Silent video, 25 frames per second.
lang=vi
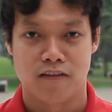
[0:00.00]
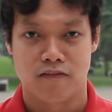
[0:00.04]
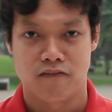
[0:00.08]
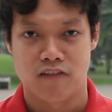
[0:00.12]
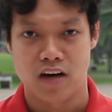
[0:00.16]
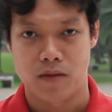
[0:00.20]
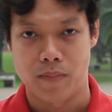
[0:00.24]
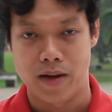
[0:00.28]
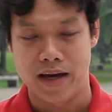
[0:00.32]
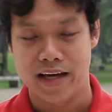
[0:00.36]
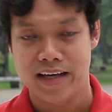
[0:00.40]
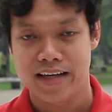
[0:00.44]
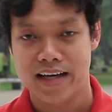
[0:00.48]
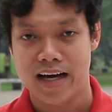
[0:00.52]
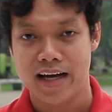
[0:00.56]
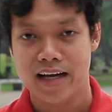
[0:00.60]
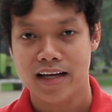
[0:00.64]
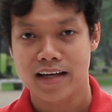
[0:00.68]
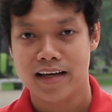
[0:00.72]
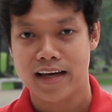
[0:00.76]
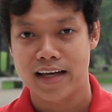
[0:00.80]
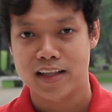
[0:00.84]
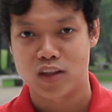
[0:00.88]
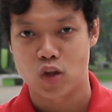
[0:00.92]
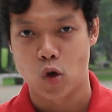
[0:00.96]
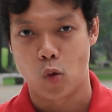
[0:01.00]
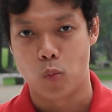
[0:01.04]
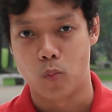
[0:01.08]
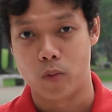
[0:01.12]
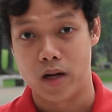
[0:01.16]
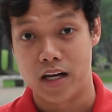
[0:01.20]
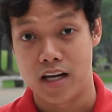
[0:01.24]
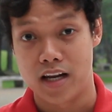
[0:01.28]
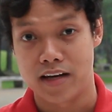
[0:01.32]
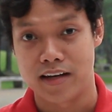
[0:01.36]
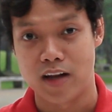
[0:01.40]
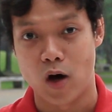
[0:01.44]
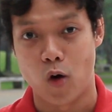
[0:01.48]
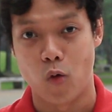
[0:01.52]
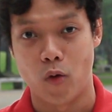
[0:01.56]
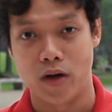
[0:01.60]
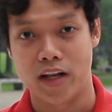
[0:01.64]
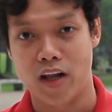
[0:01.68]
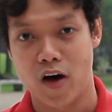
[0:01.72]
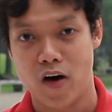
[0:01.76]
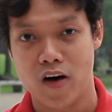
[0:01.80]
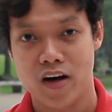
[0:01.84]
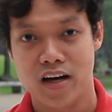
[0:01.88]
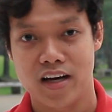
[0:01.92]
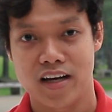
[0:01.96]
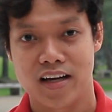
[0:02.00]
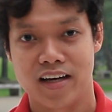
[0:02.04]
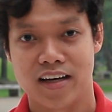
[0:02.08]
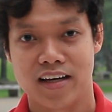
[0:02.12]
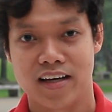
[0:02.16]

và bạn gắn cây tùng này lên đầu anh đó.